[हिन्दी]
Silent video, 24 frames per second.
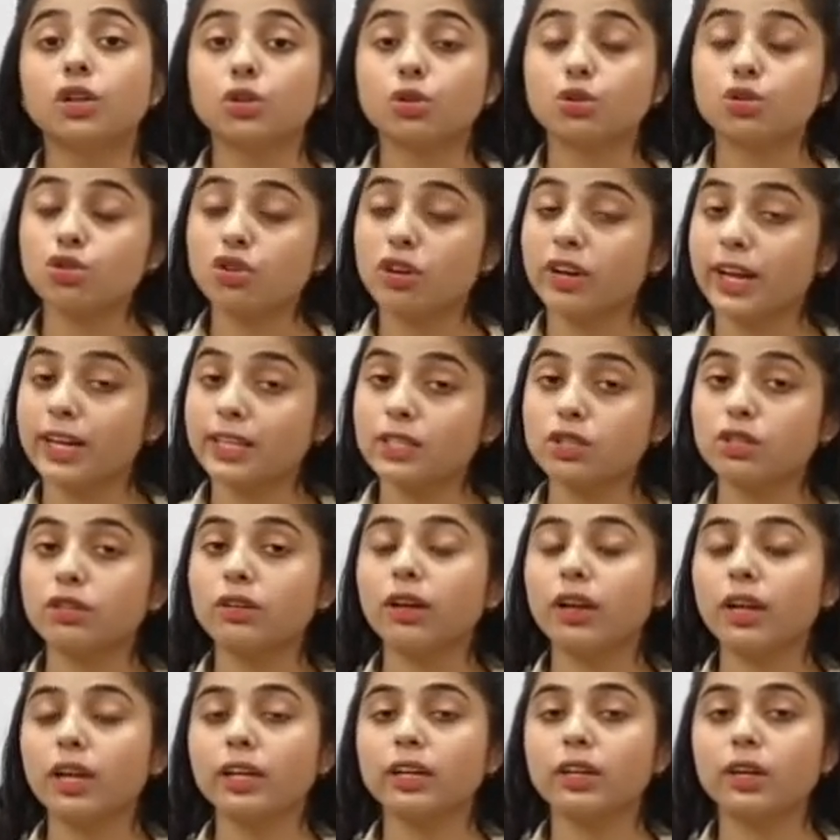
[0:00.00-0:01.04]
तो जो
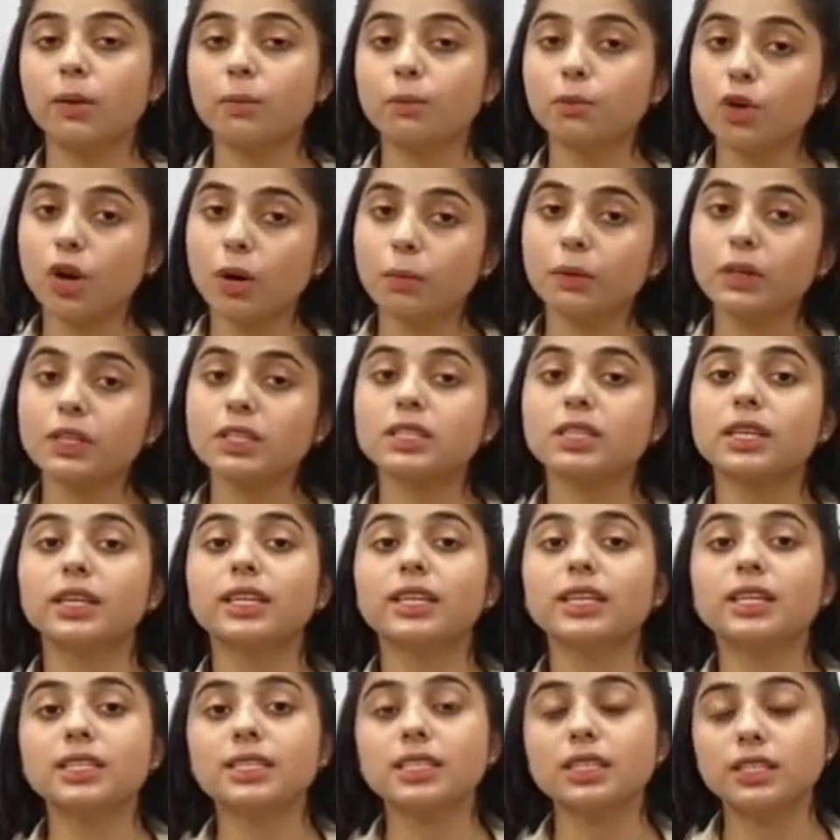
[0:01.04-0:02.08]
रेसिडल इनकम को आप किस
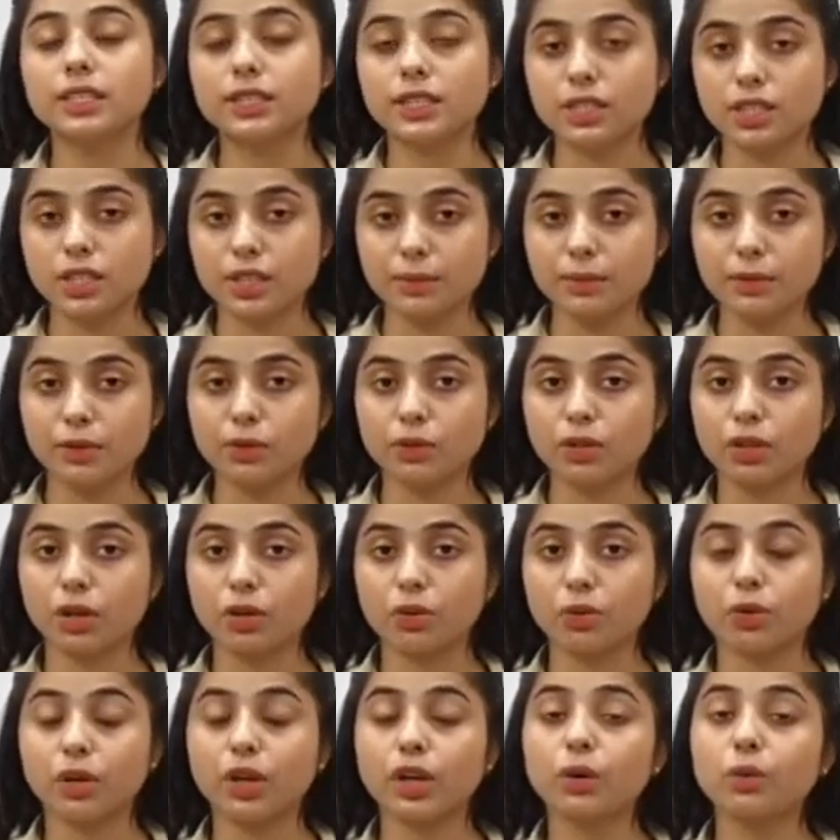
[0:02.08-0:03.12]
तरीके से डिस्ट्रीब्यूट
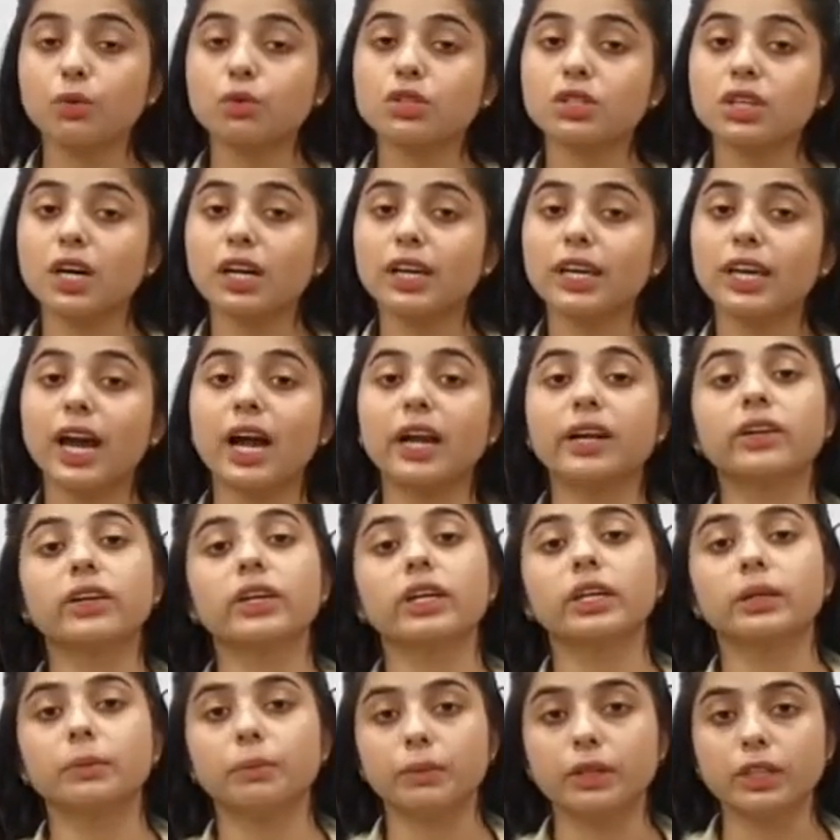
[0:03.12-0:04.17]
करोगे उसका क्या
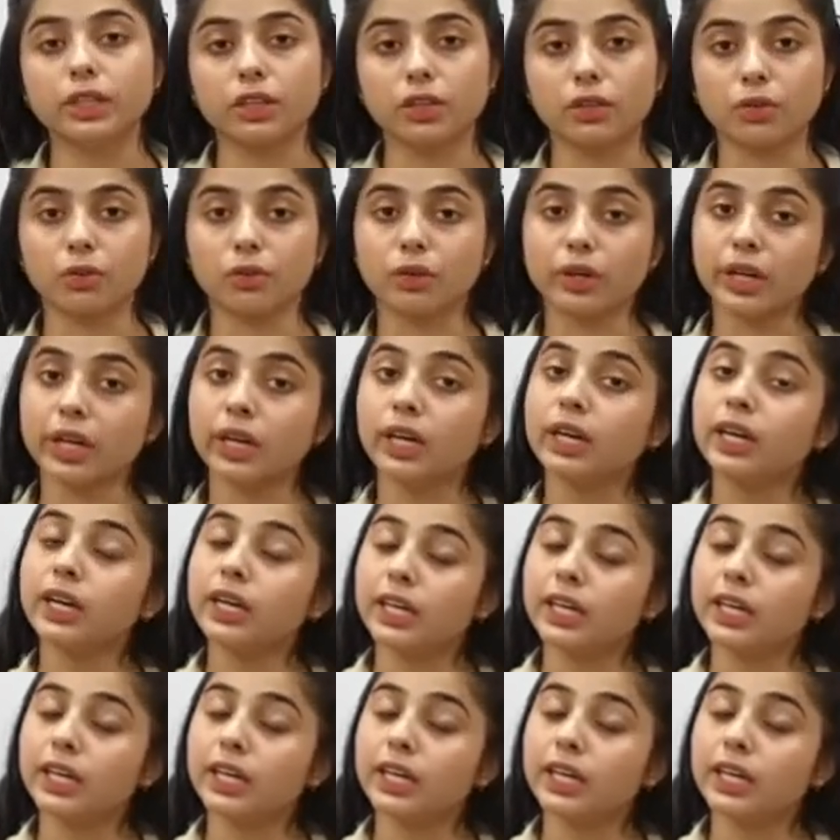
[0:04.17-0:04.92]
ट्रीटमेंट करोगे